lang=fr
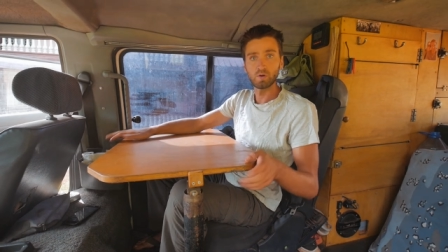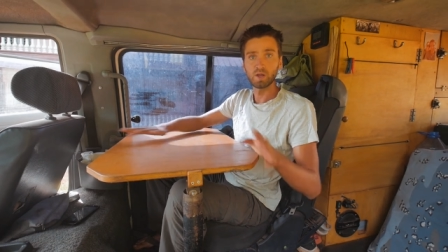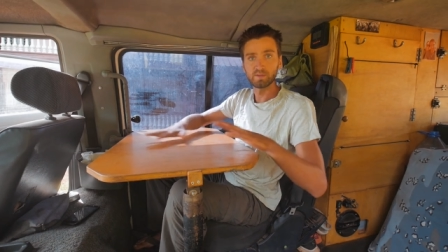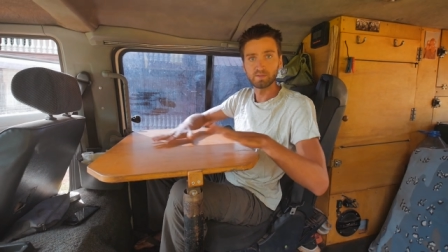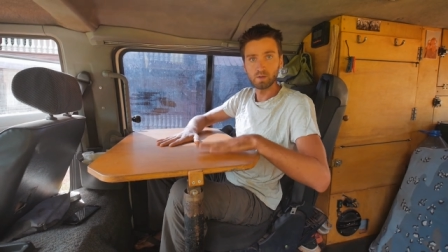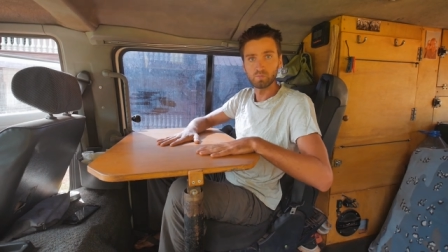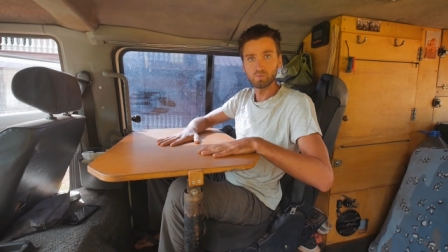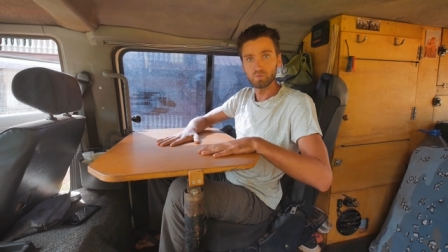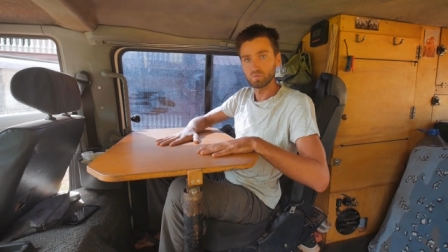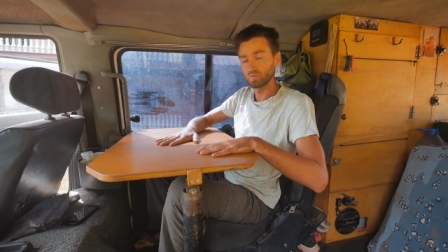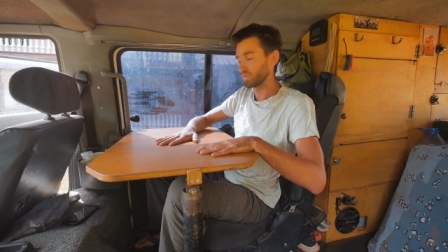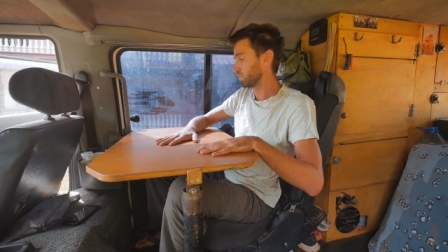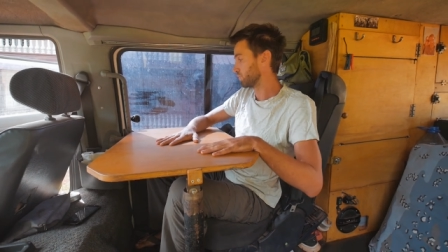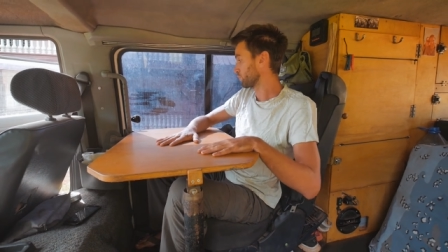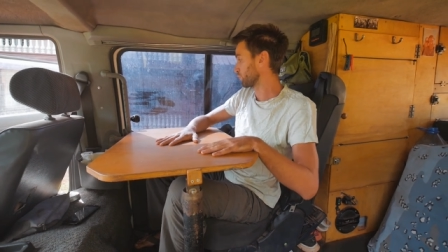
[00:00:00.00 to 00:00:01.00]
la table
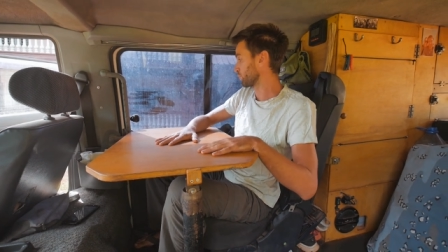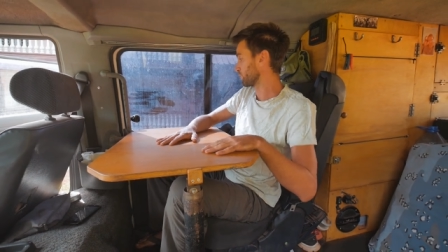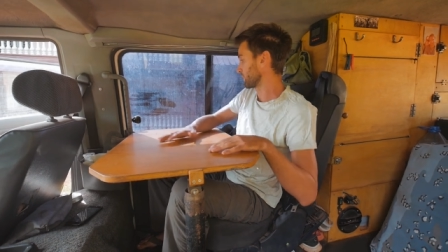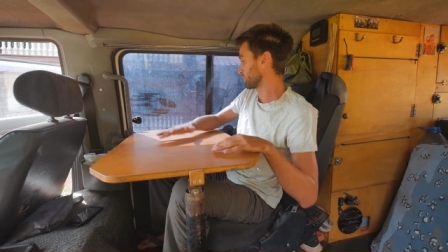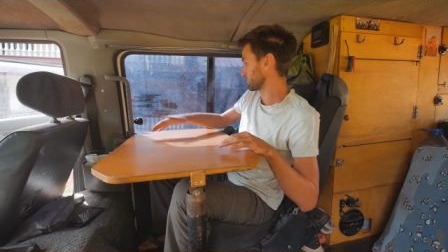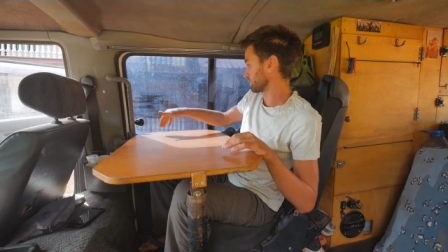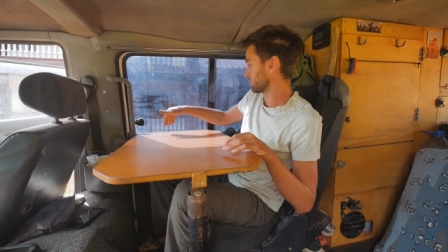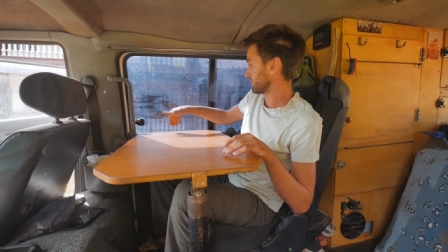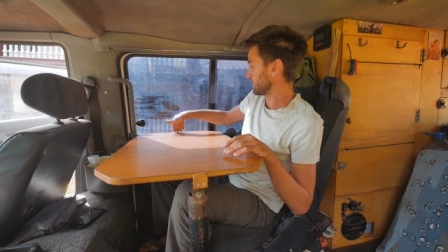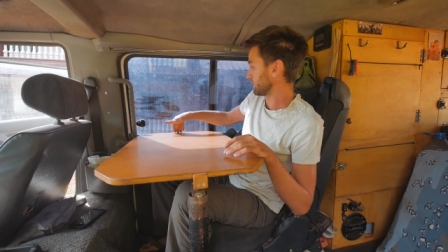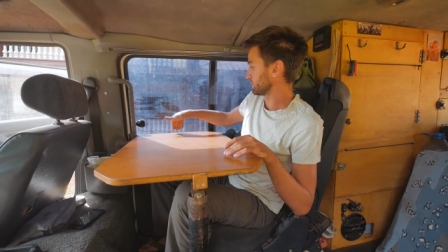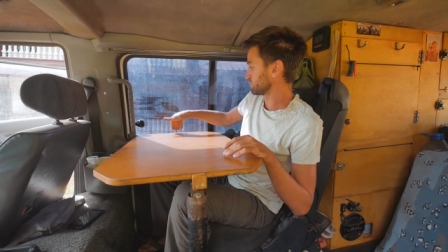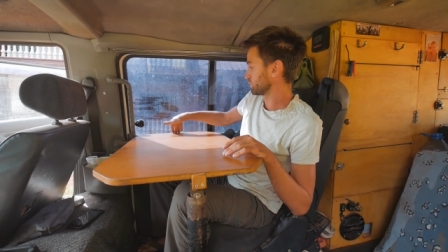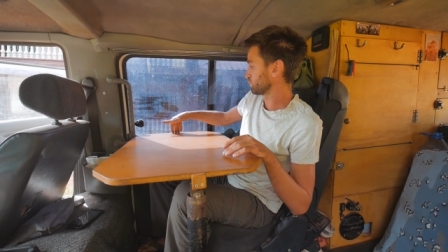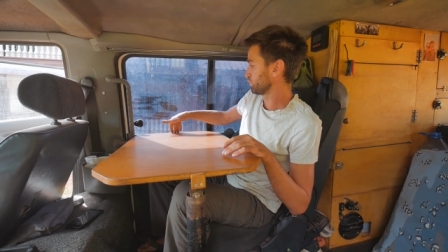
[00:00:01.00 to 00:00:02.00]
ne, tombe pas parce que là elle
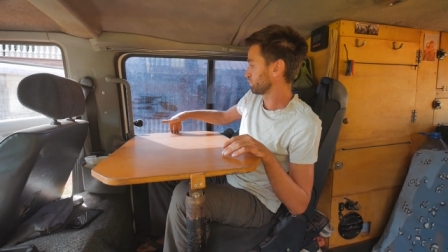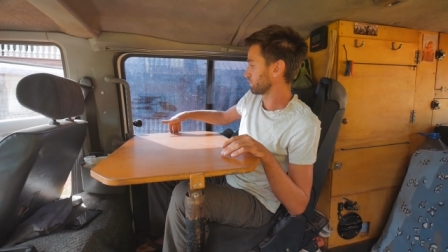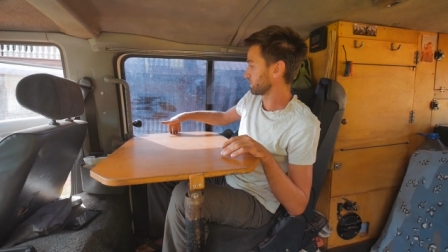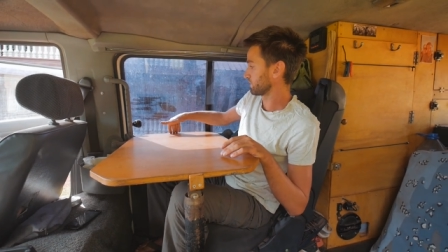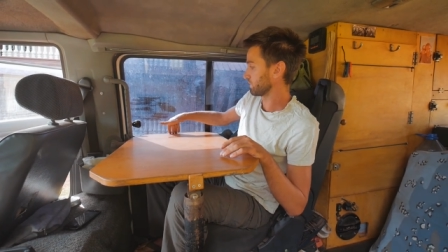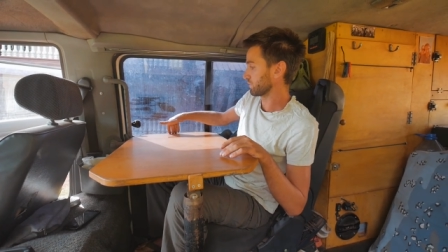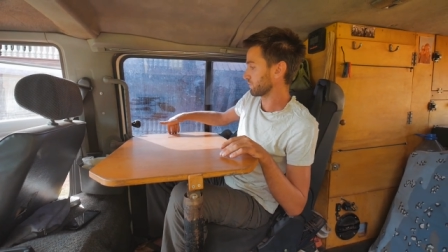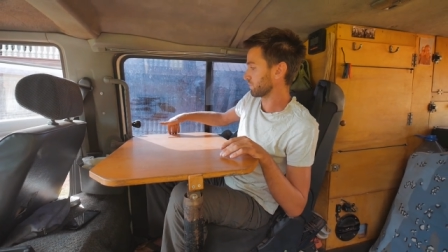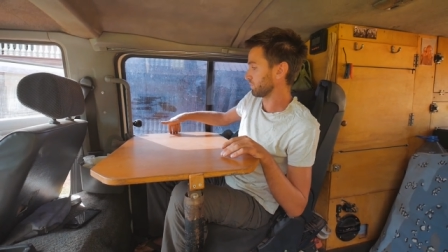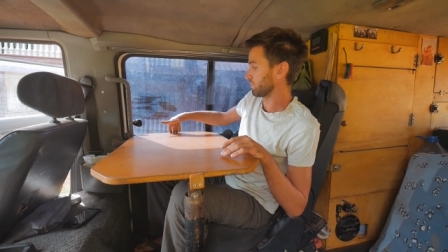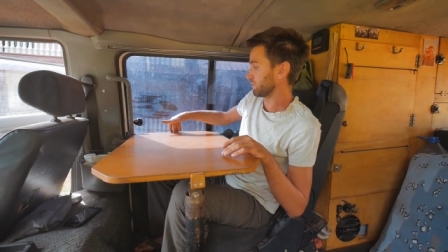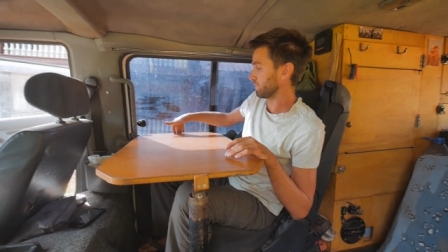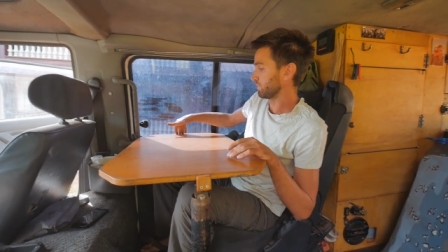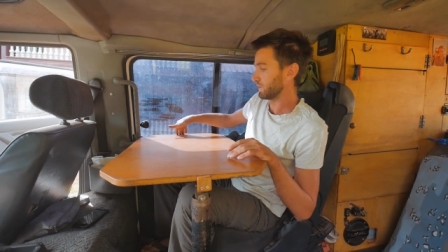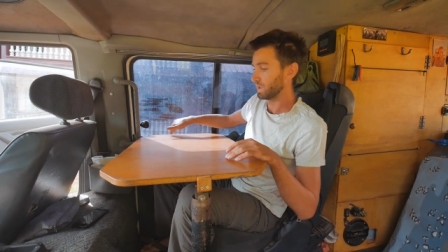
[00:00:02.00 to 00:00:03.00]
est juste posée sur le
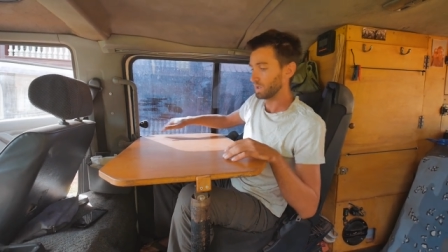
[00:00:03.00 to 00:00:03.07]
rebord.